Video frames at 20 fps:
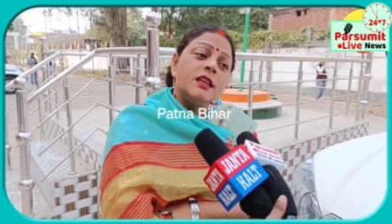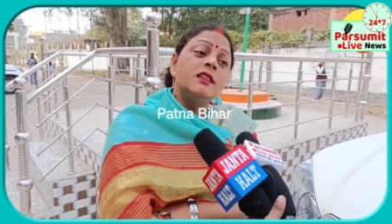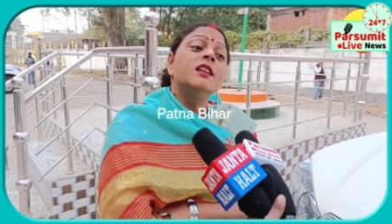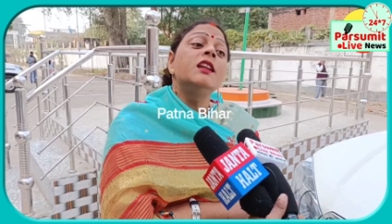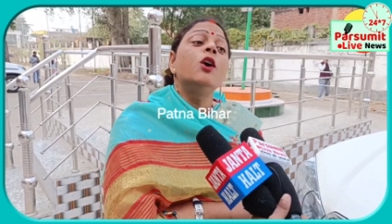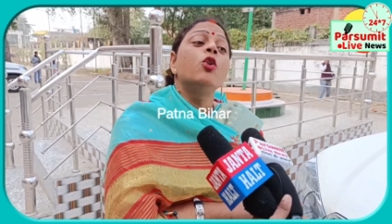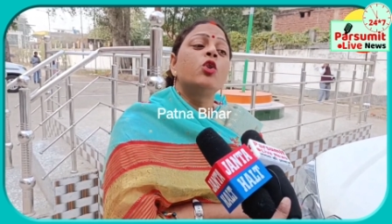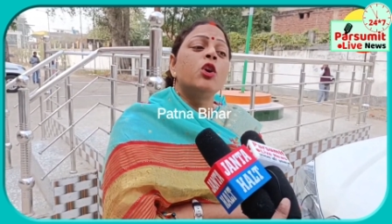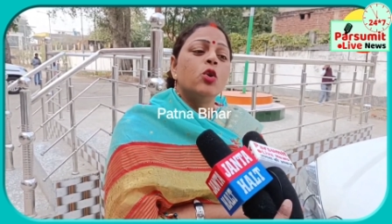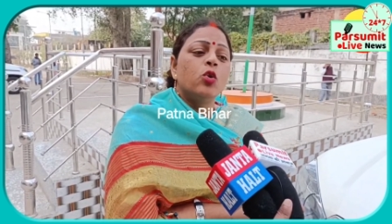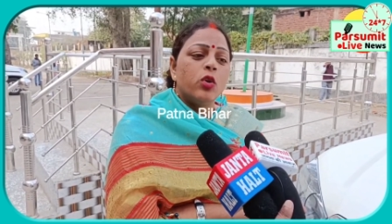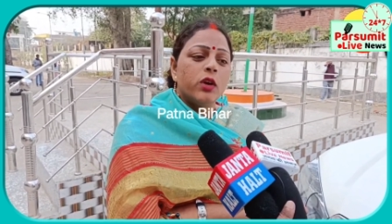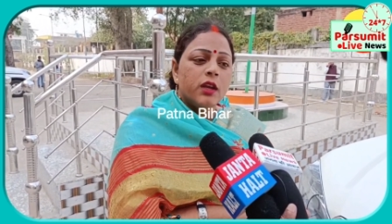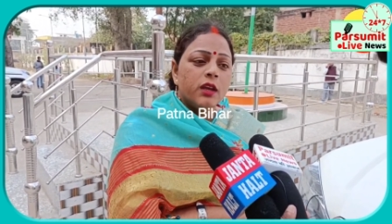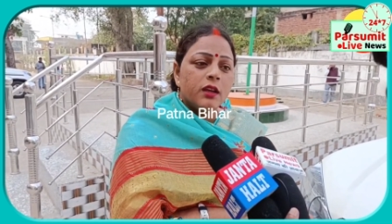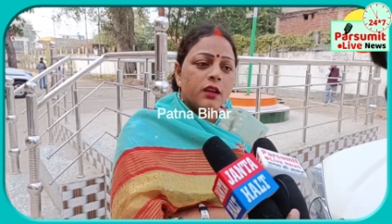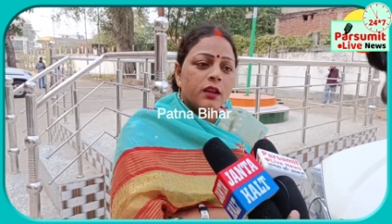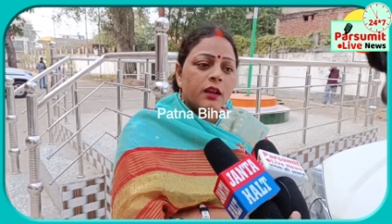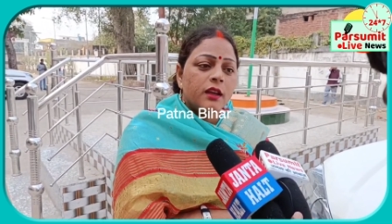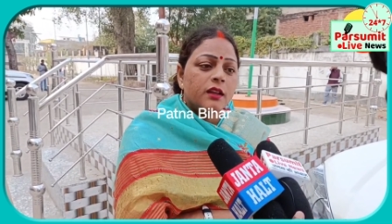कितनों की
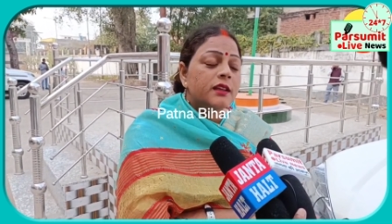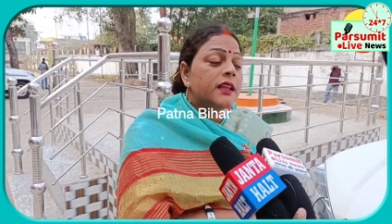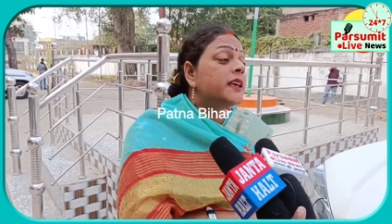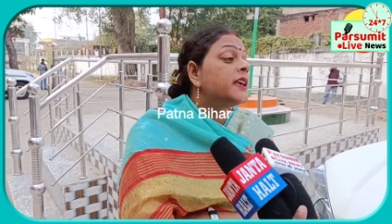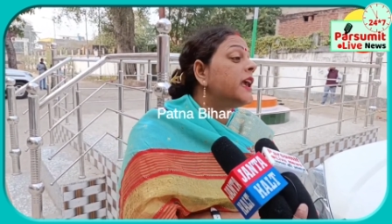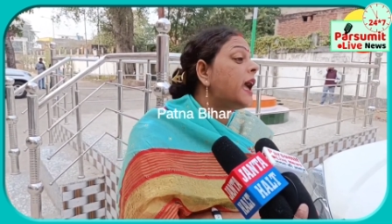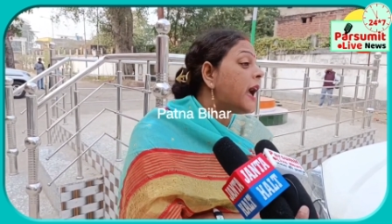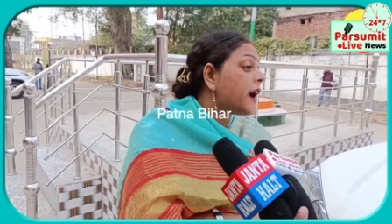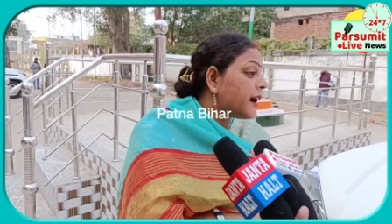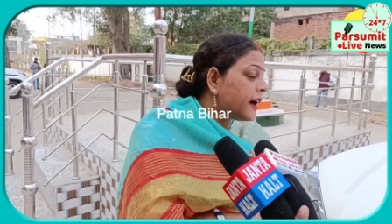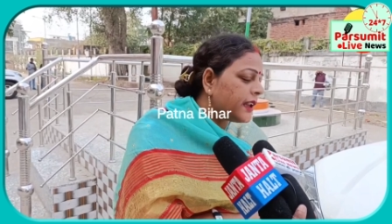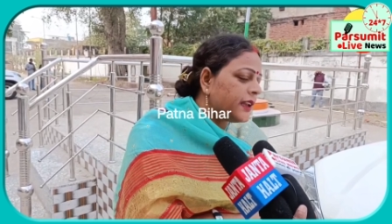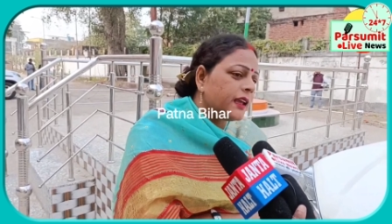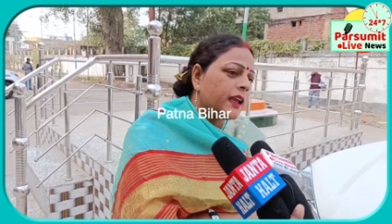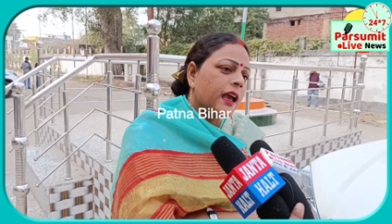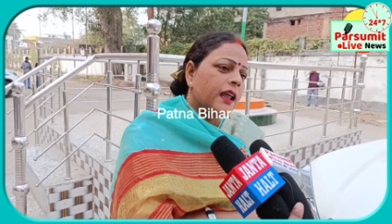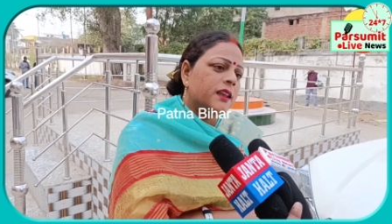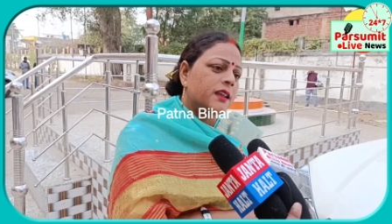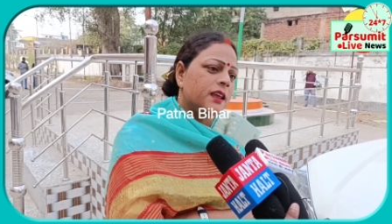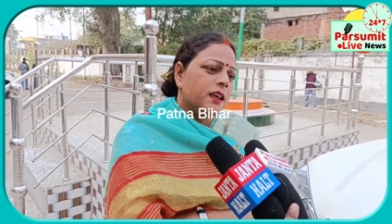हुई देखिए आंकड़ा
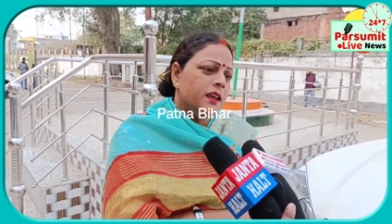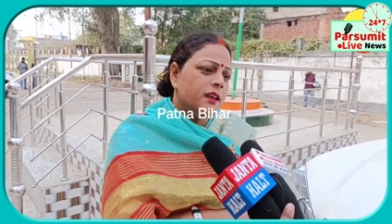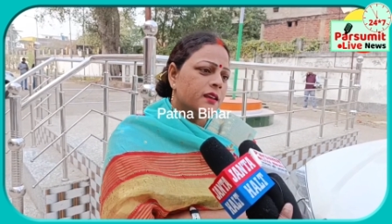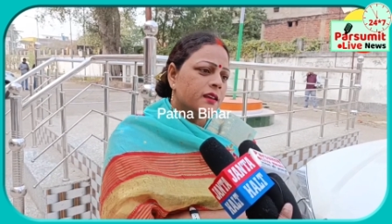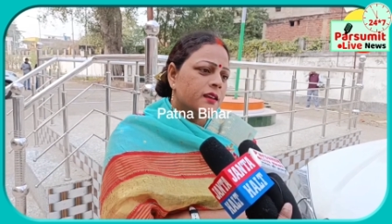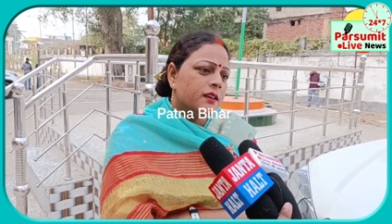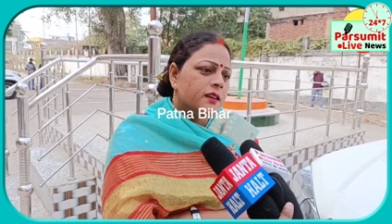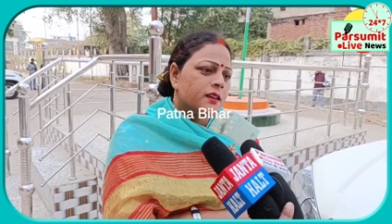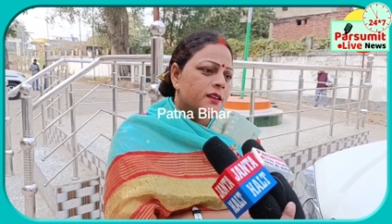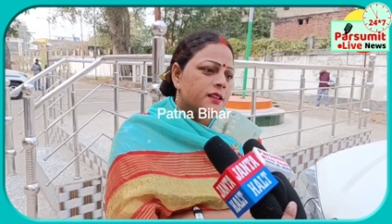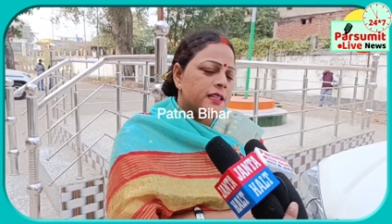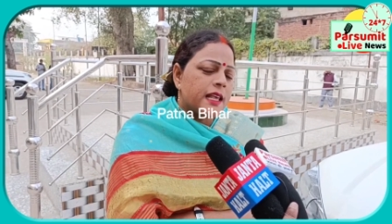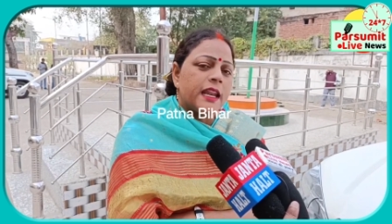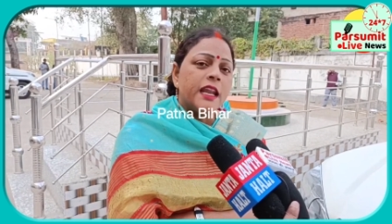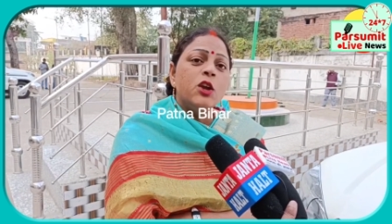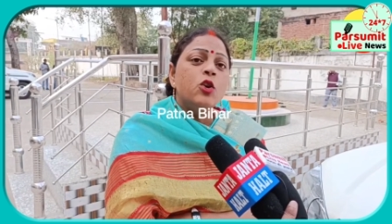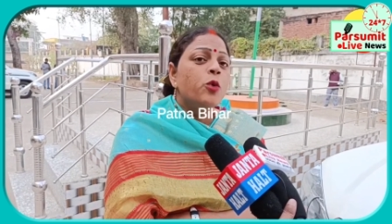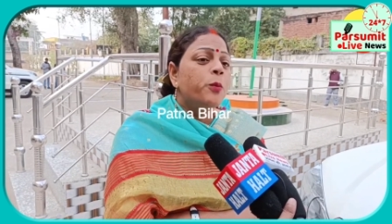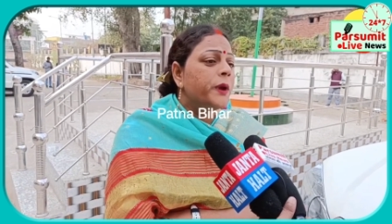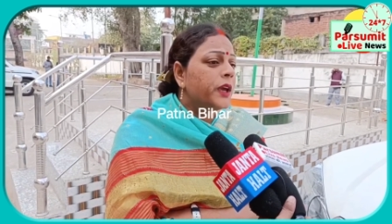निकाल के
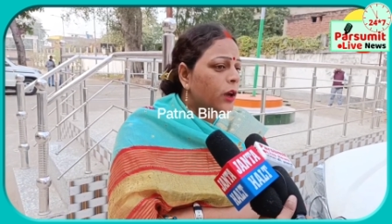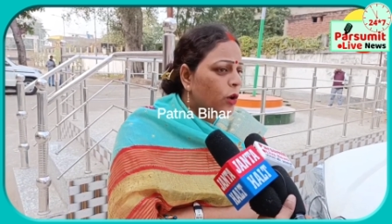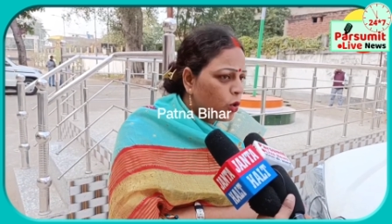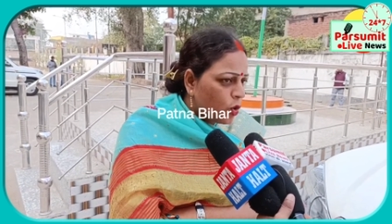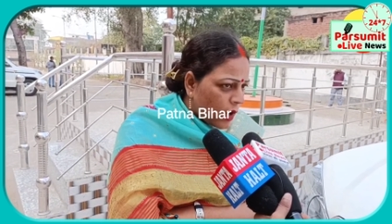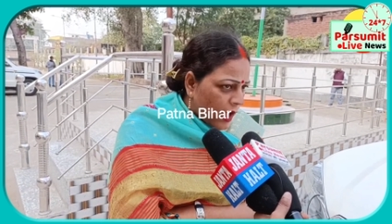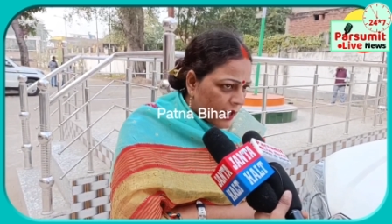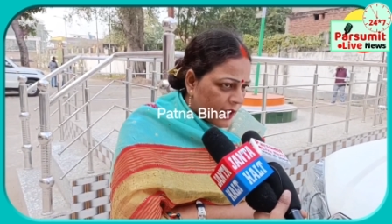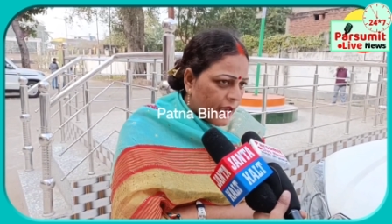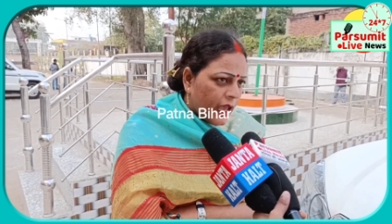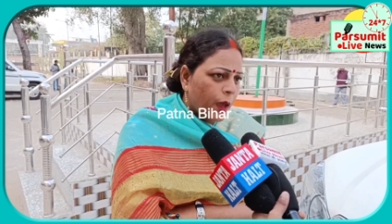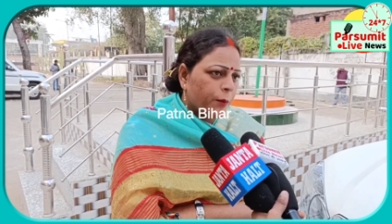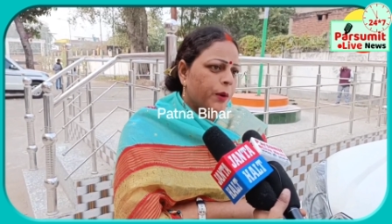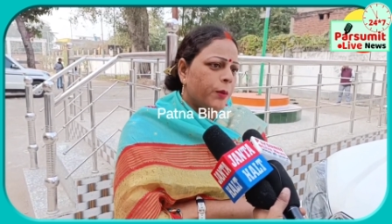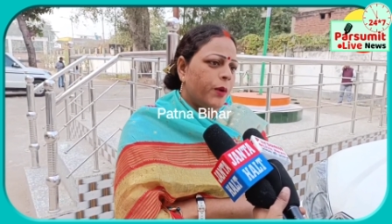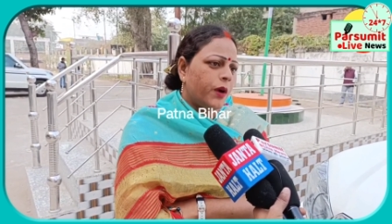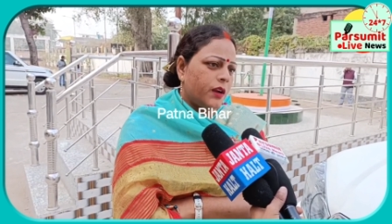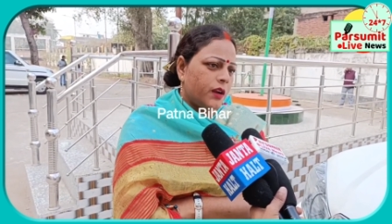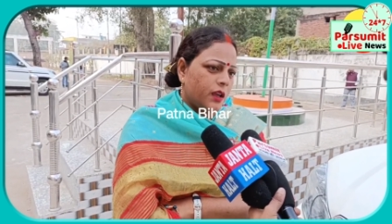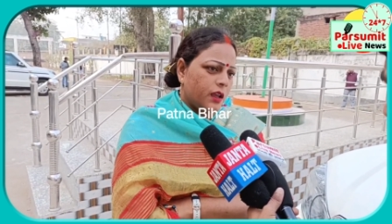सारे यूपी के लोग आके
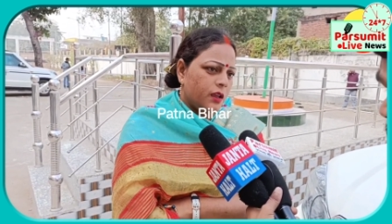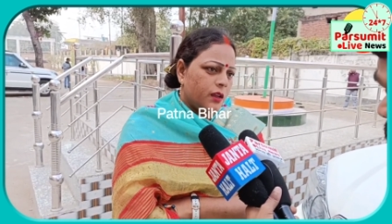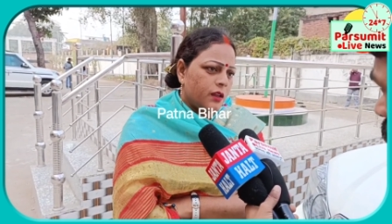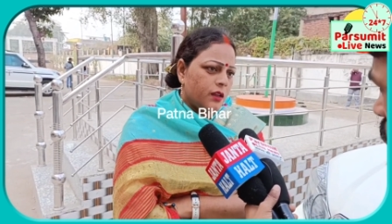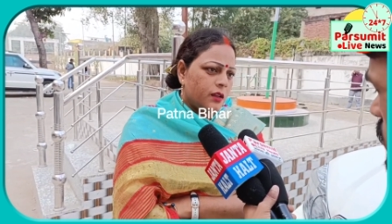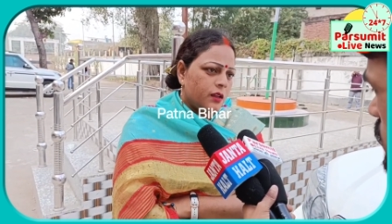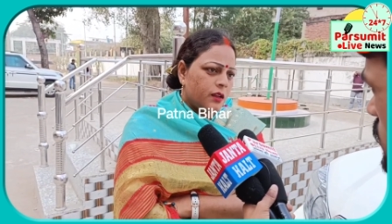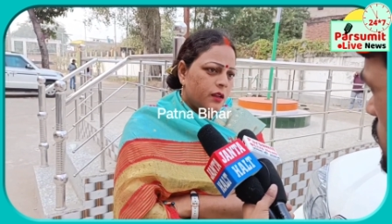यहाँ पे भर गए